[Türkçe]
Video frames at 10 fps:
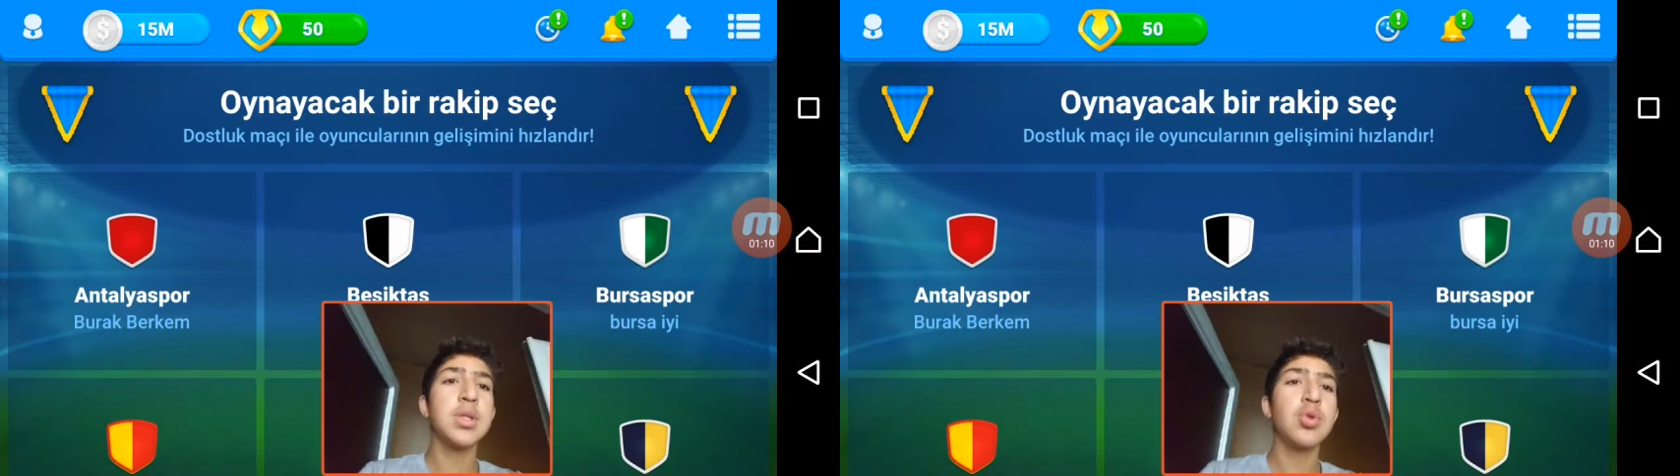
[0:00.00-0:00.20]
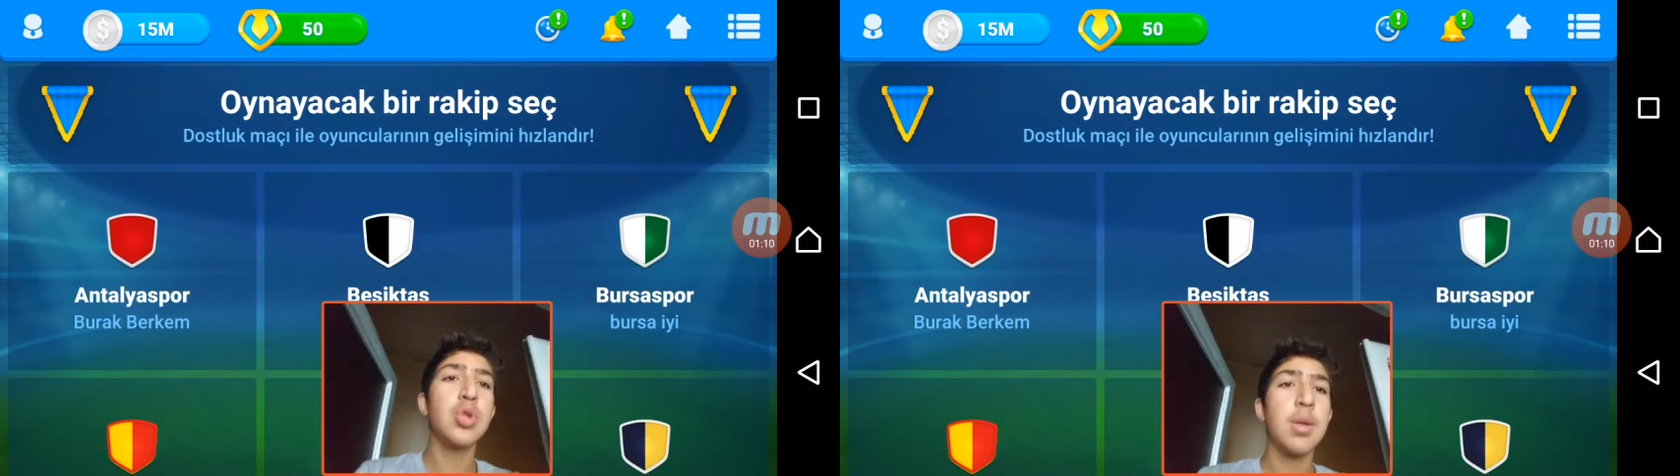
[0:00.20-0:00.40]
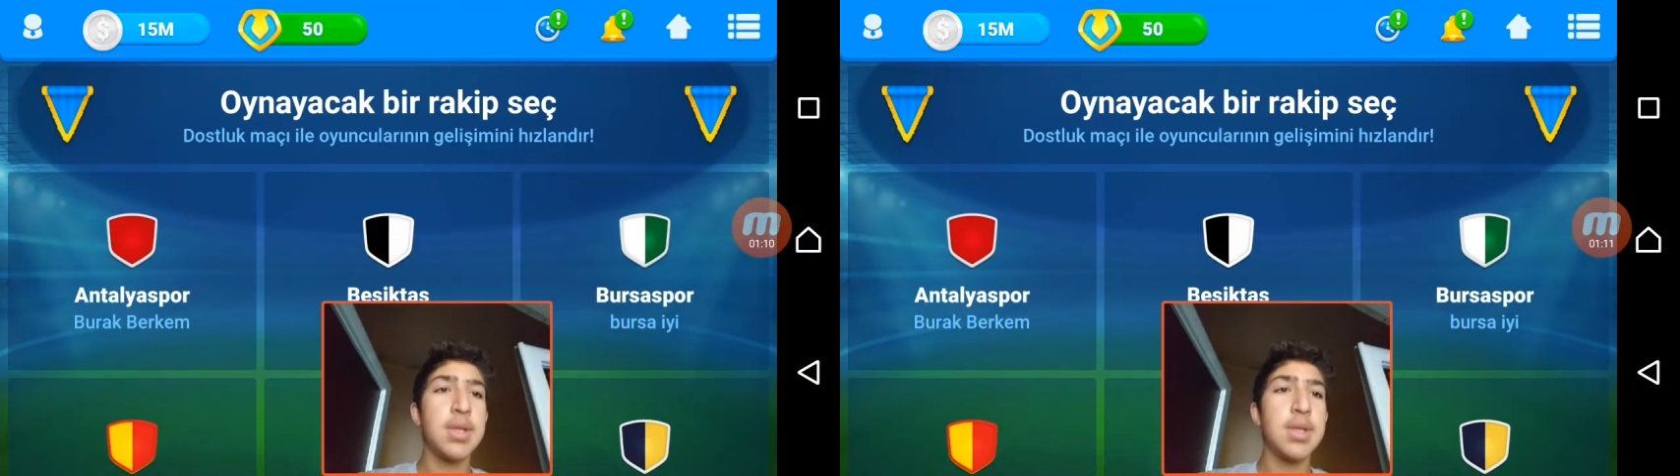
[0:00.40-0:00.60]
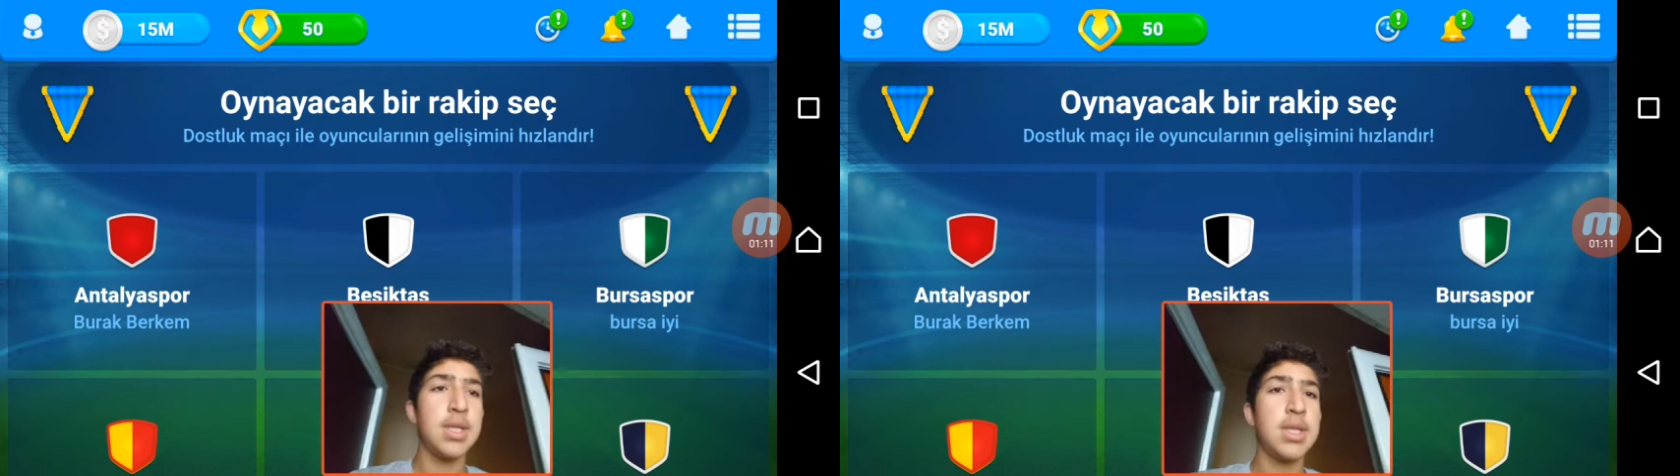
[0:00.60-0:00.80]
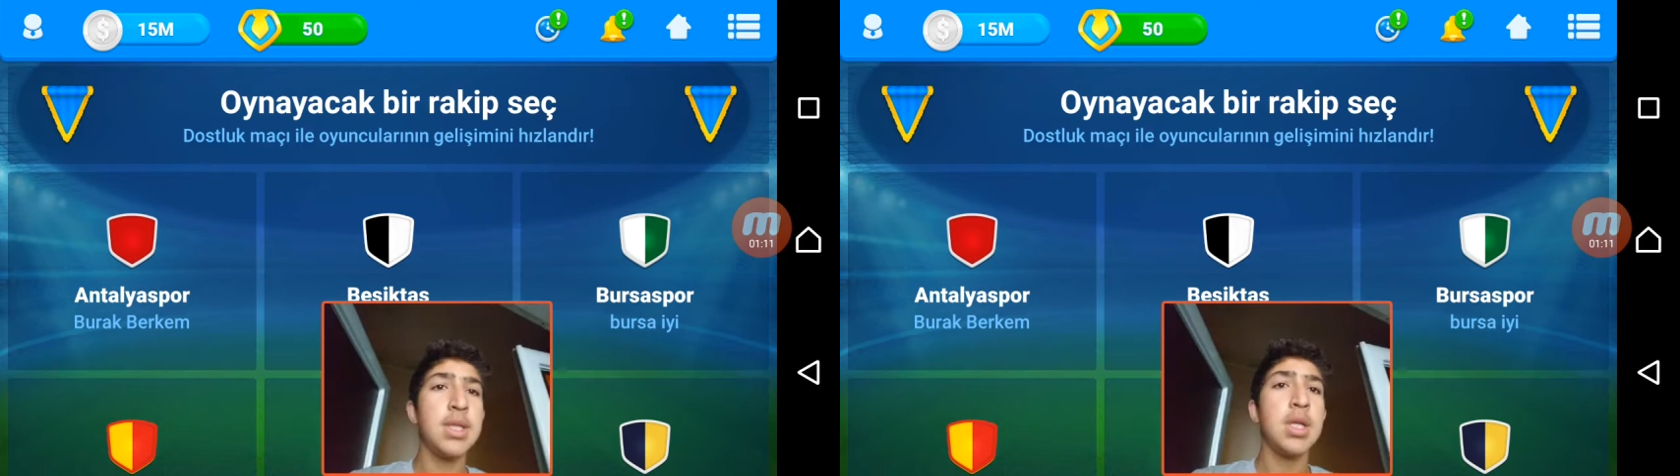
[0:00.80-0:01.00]
güçlenmesi
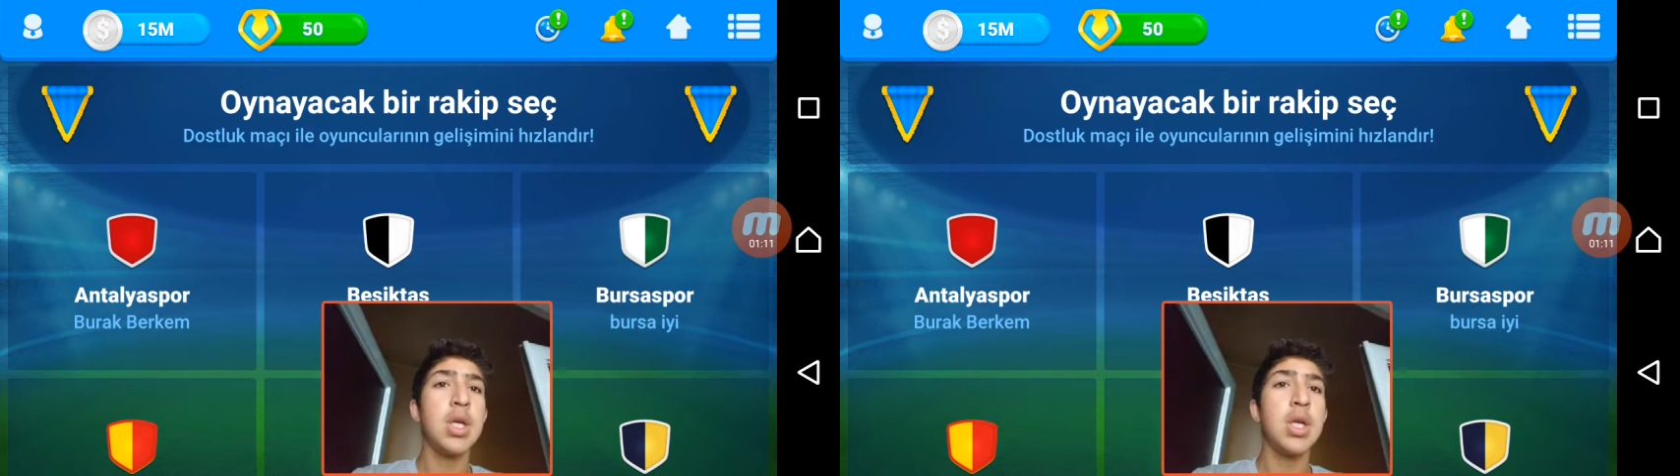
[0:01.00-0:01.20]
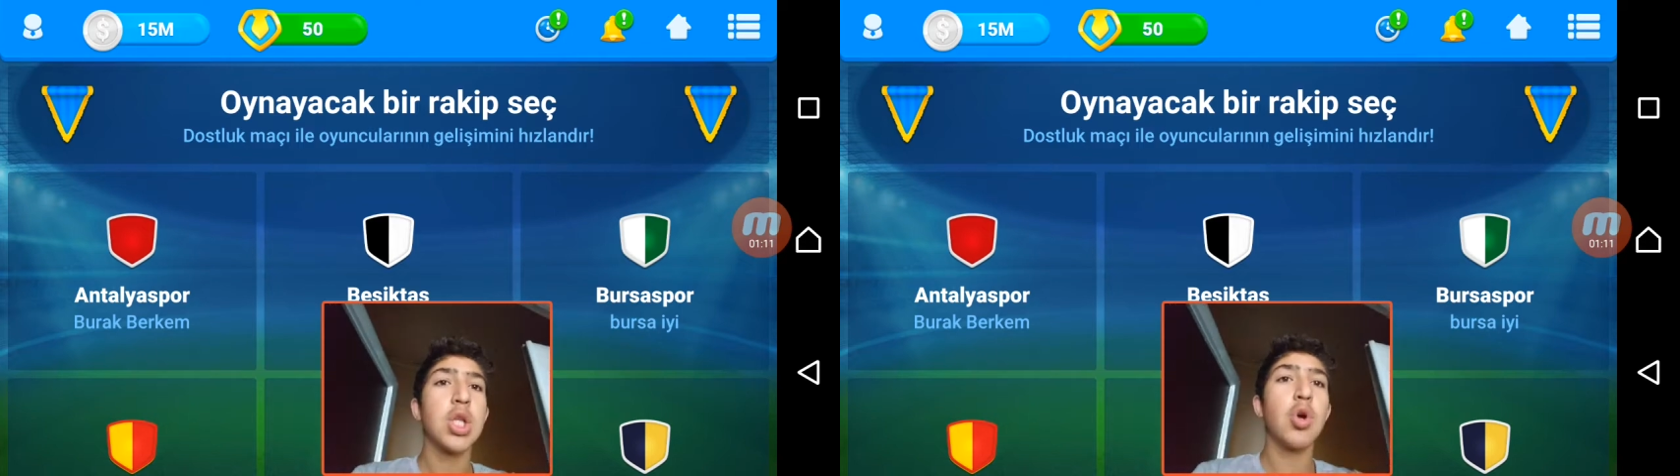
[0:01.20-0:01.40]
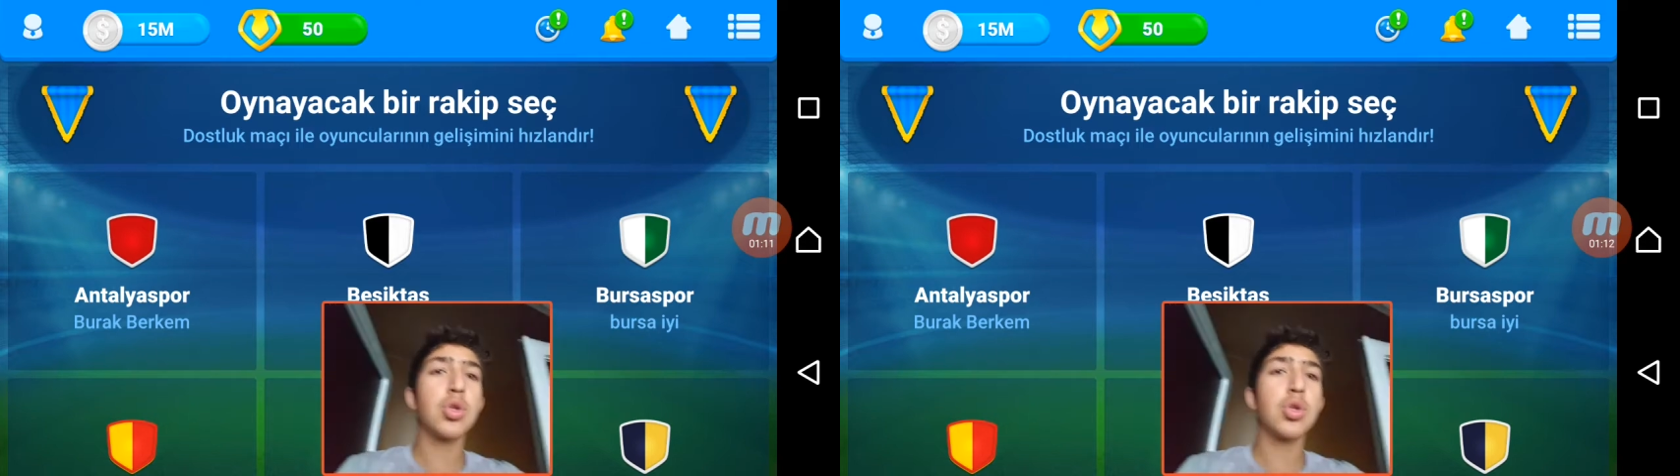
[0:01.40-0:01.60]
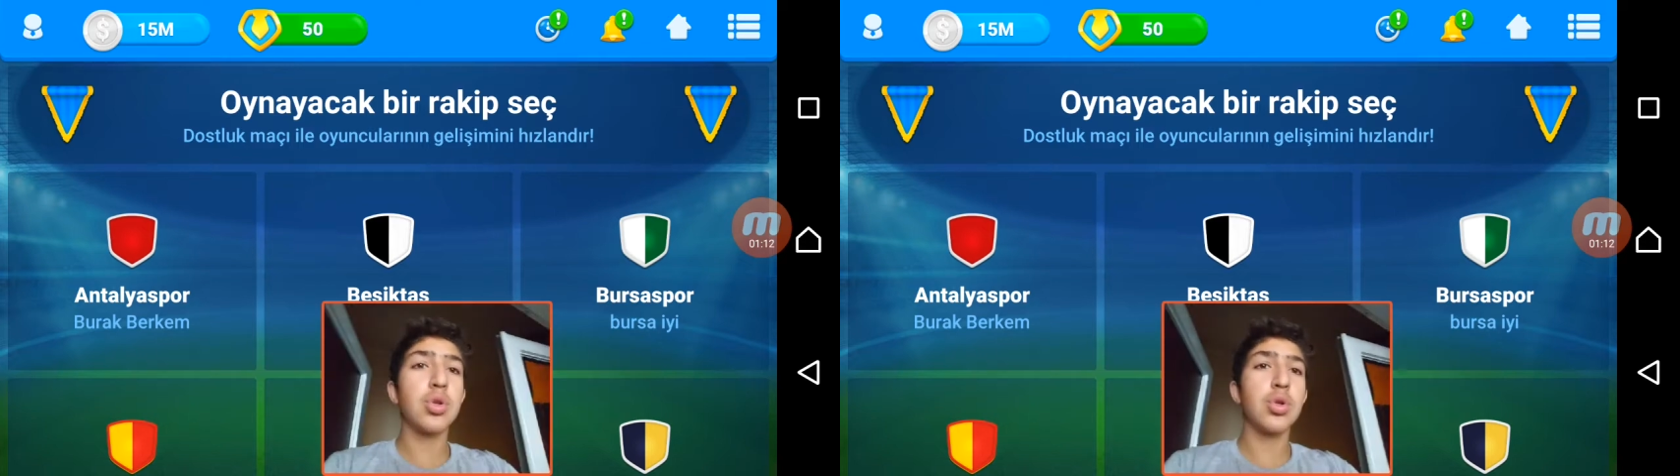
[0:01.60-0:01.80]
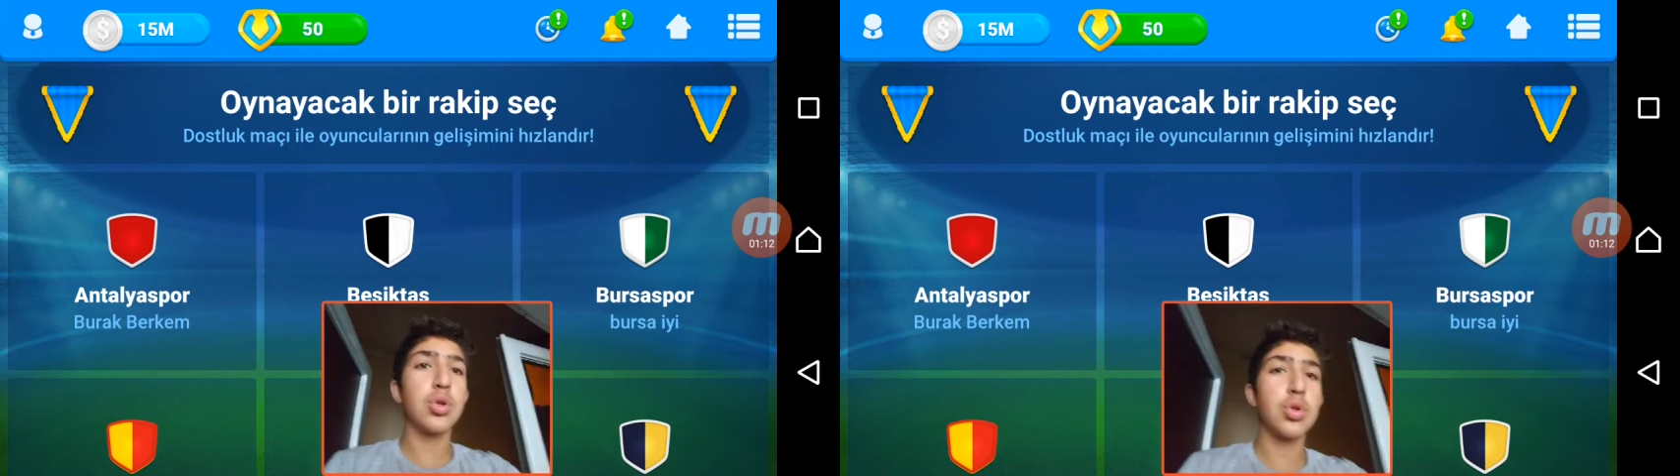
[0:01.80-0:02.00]
için 4
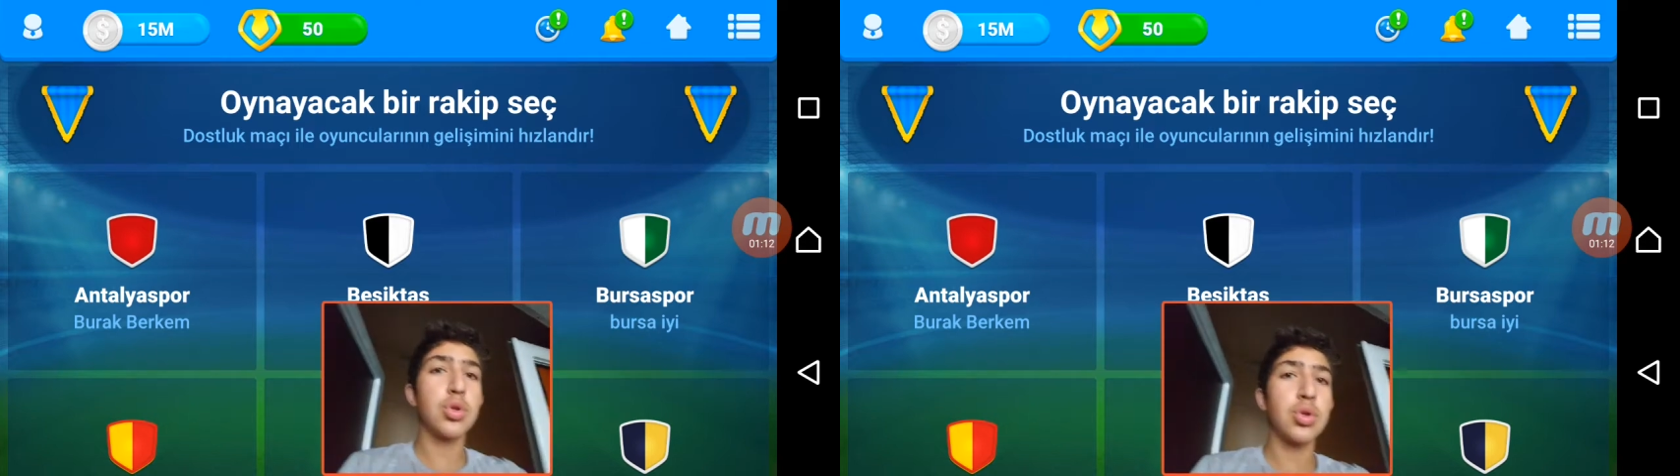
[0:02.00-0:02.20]
e,